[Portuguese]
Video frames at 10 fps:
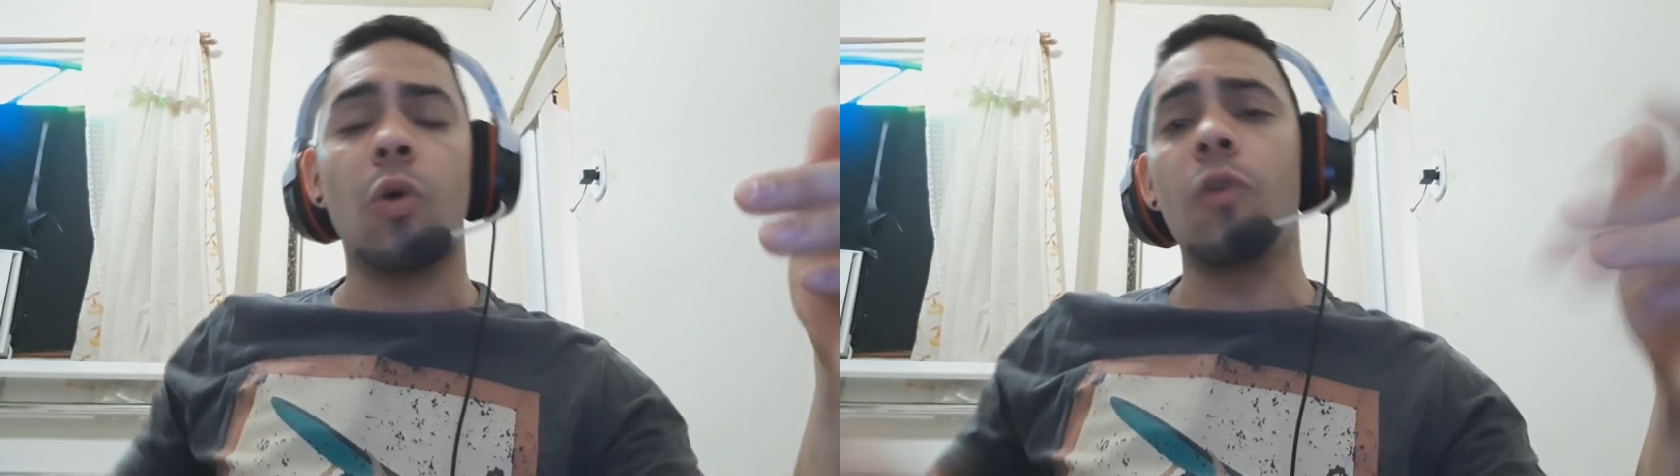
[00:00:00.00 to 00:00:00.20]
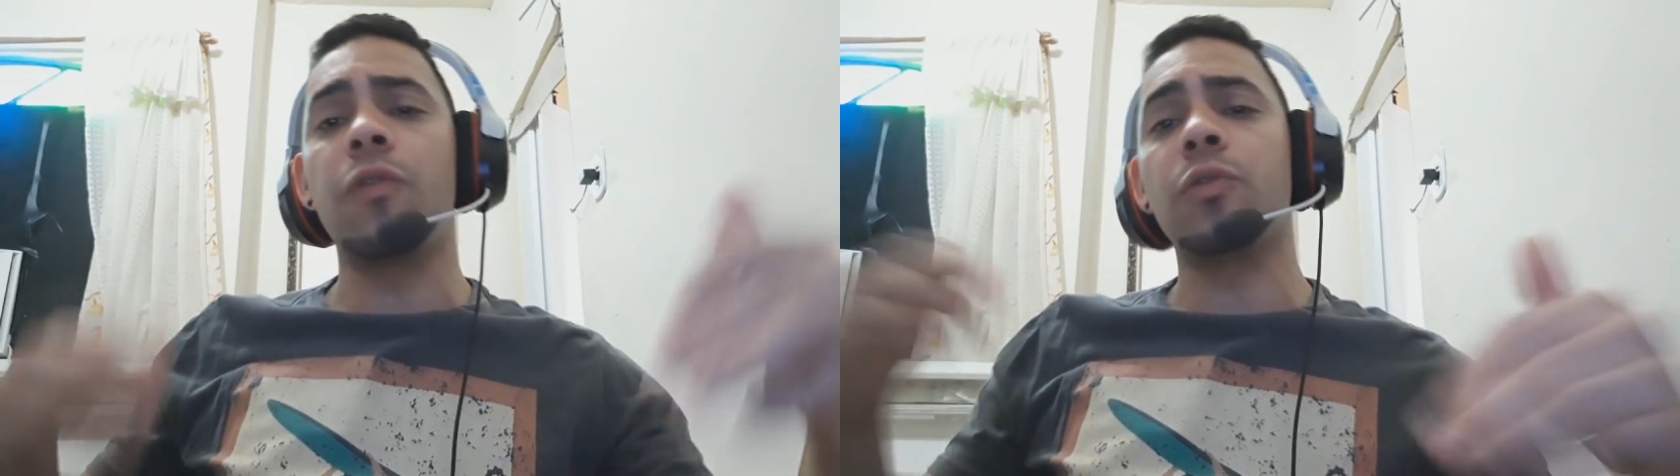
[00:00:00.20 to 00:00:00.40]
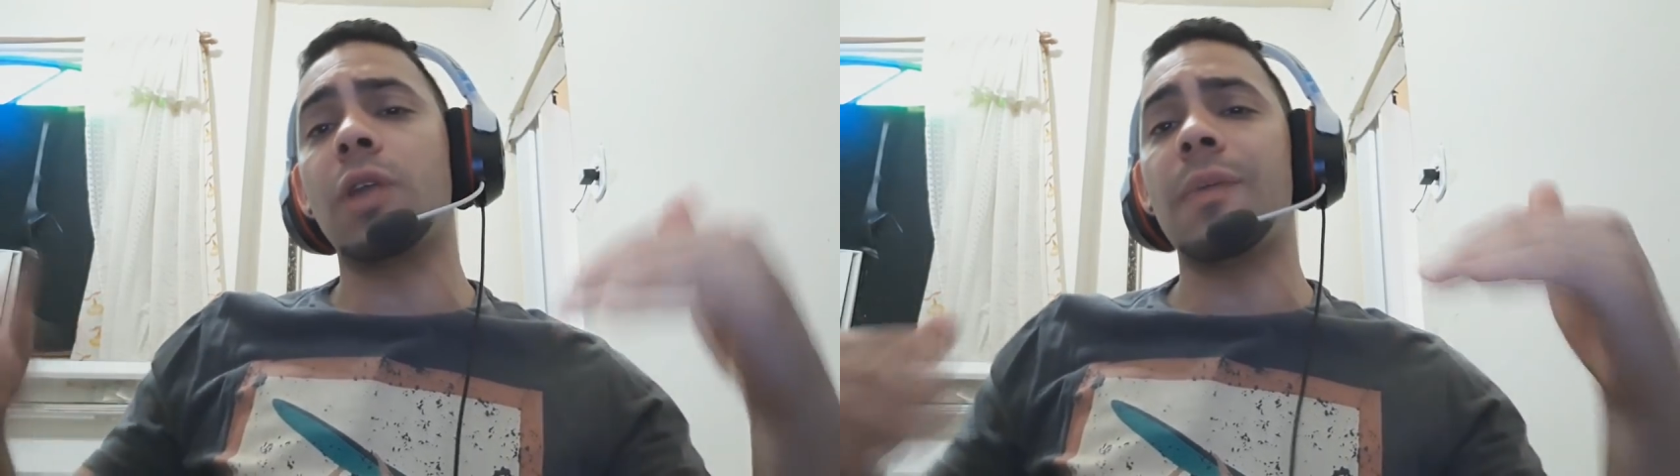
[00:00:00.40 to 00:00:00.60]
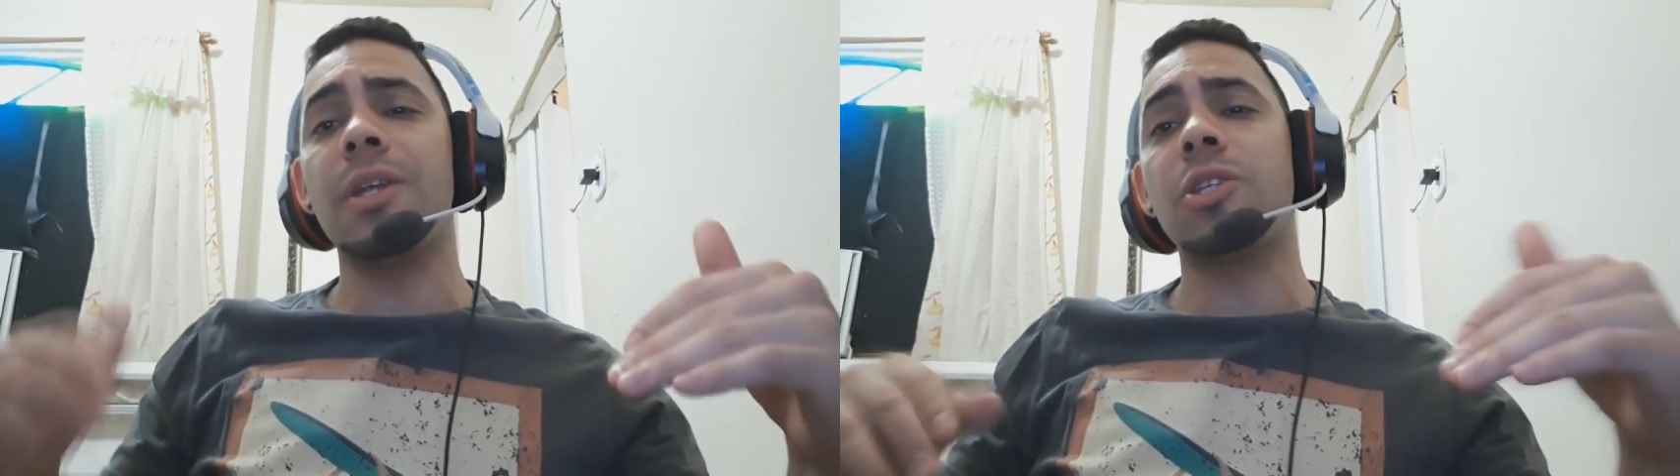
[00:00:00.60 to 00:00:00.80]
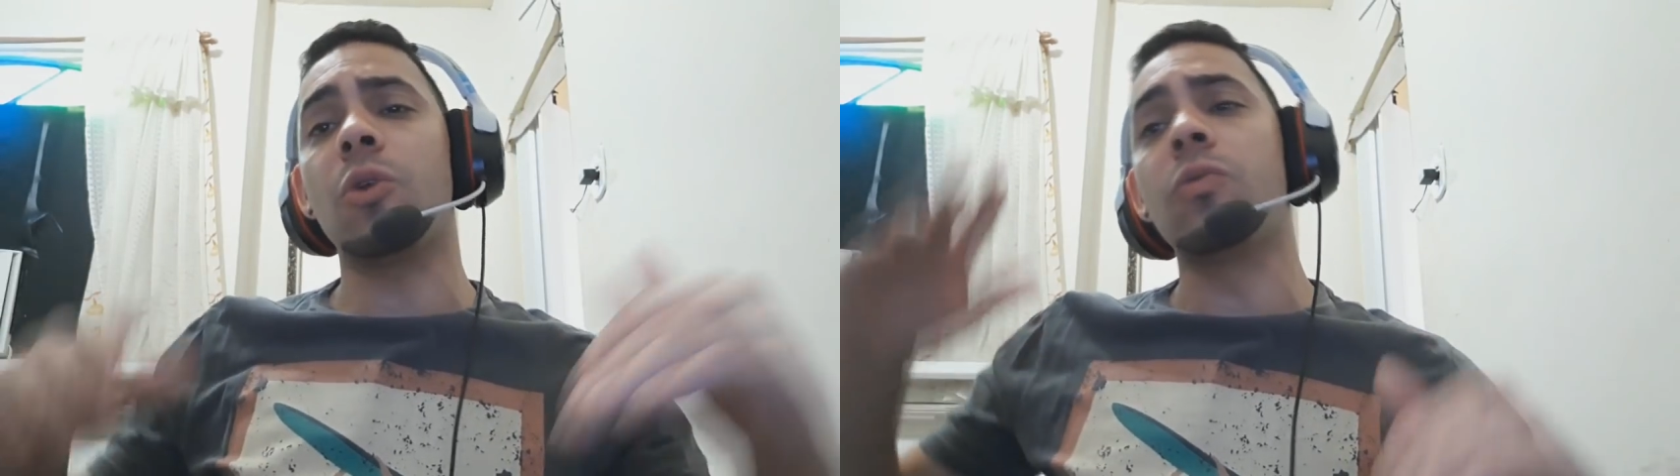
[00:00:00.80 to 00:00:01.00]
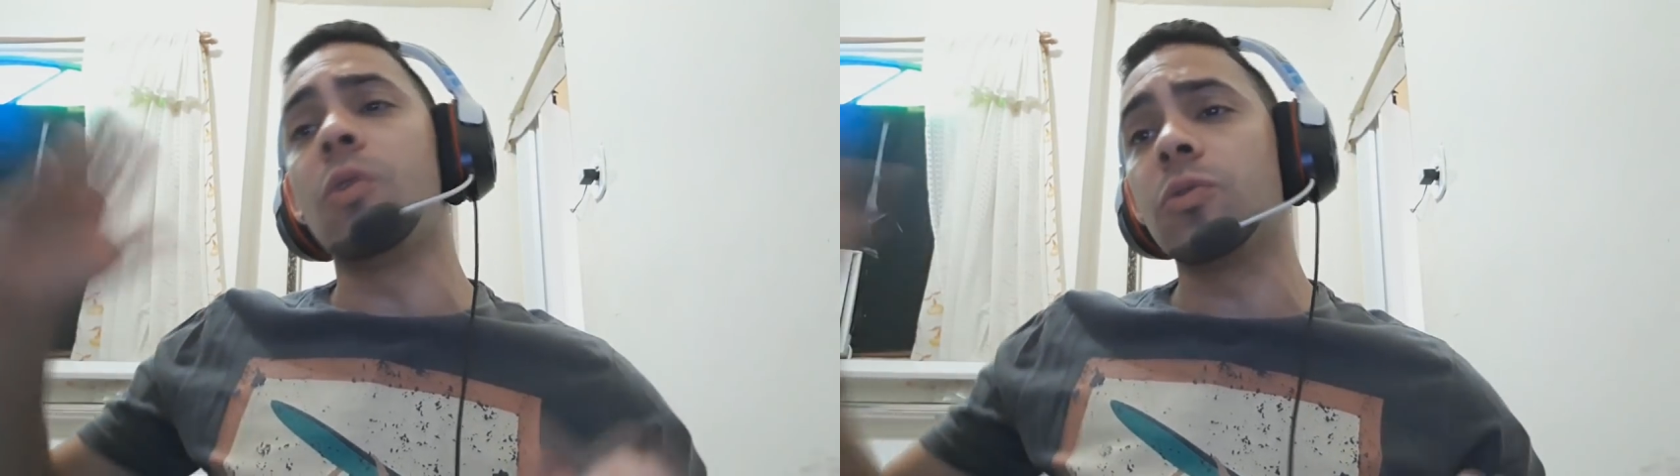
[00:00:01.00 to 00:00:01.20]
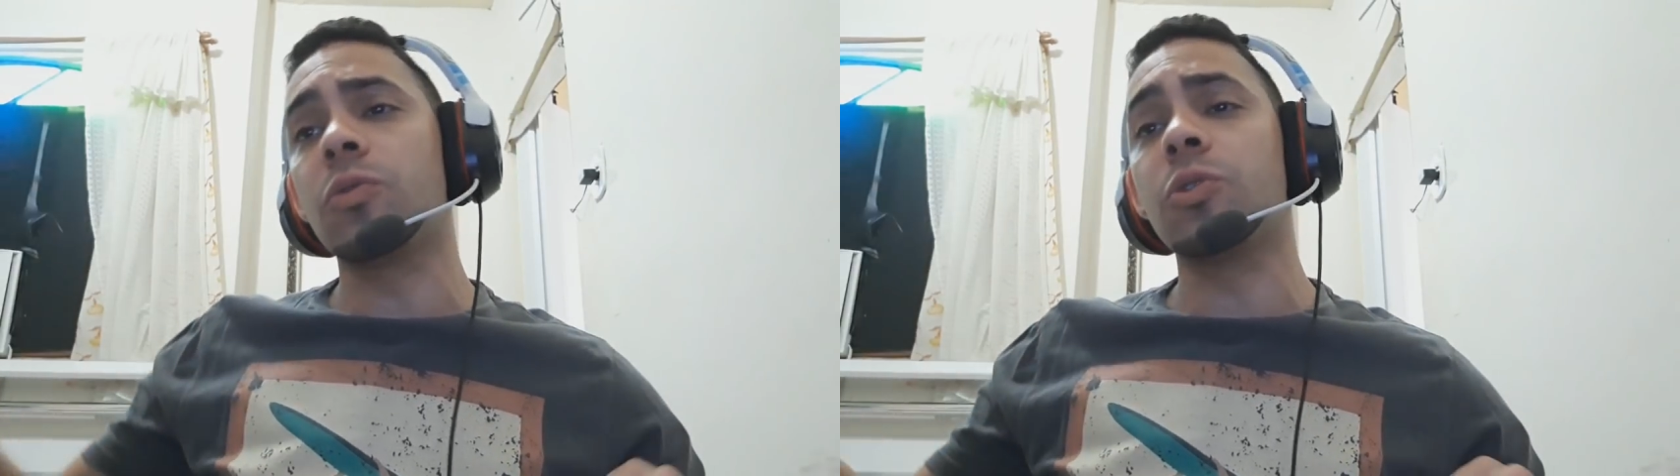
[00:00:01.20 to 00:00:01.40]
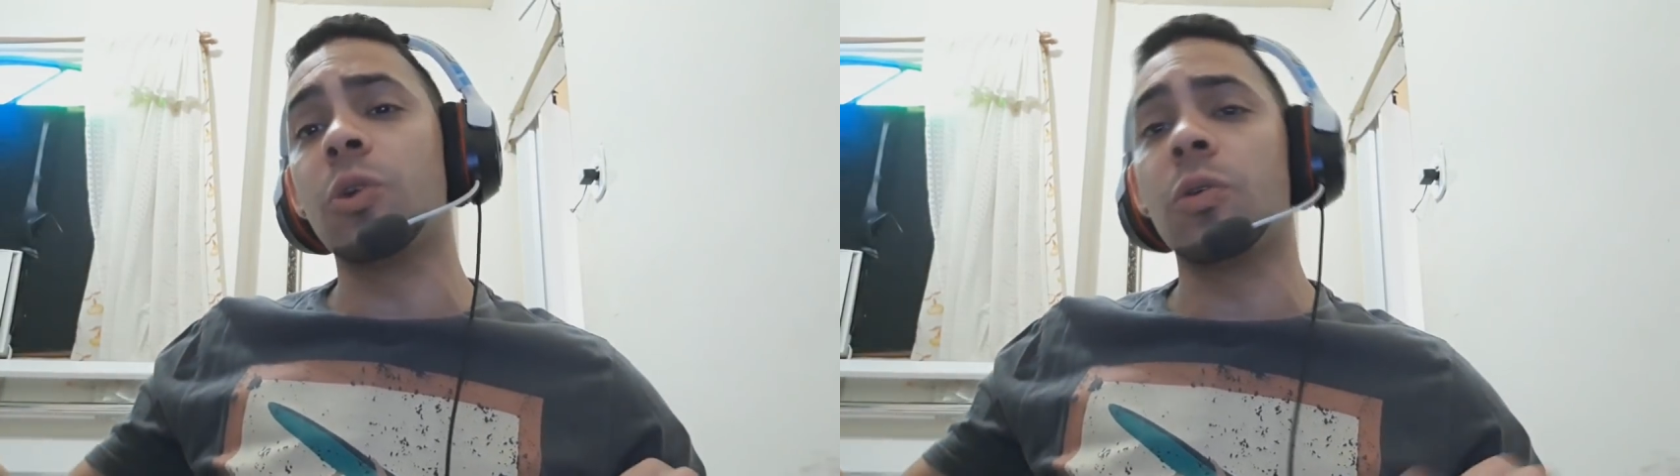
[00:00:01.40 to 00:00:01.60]
ou futuramente algum
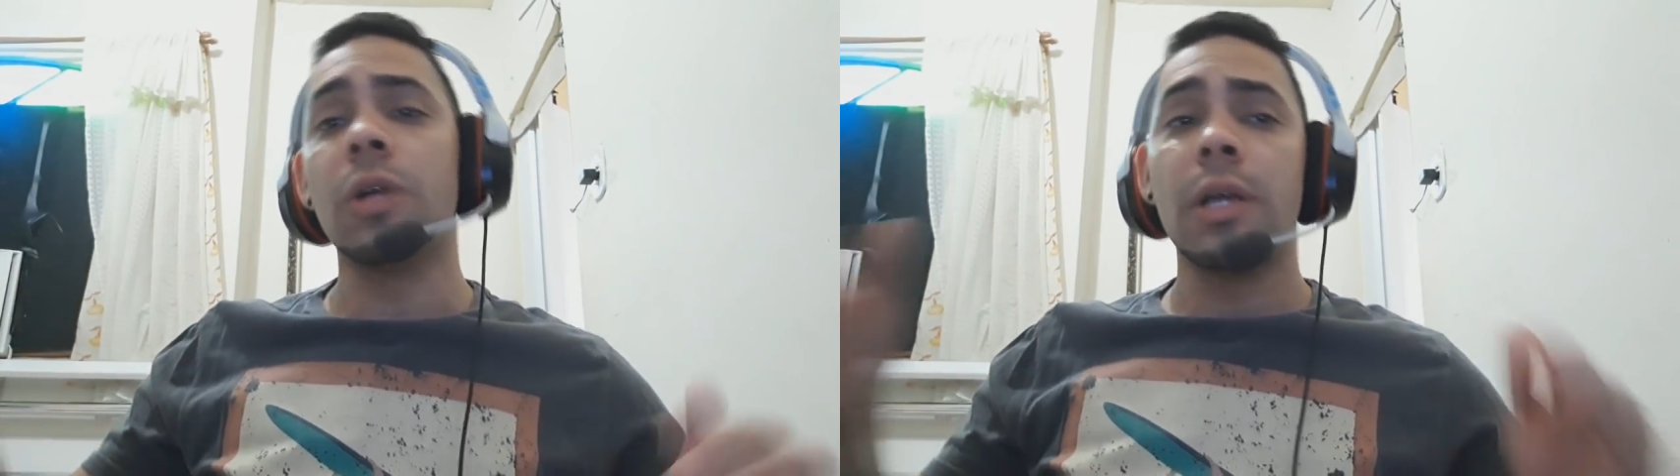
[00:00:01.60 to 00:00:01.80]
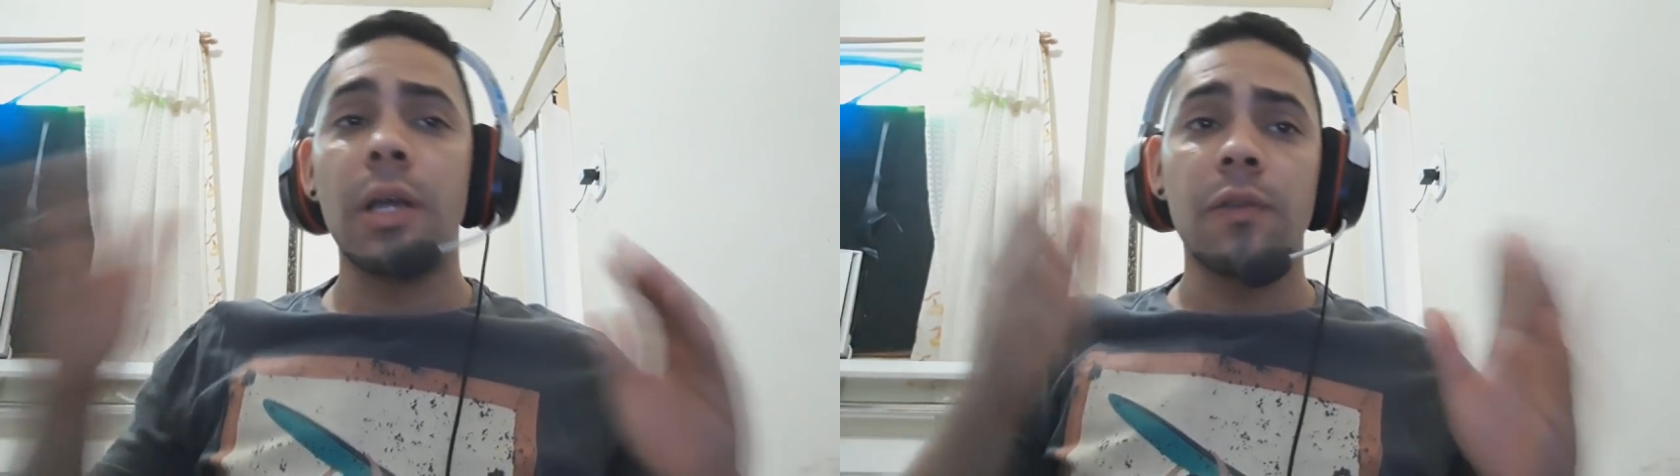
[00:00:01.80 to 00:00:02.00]
outro jogo,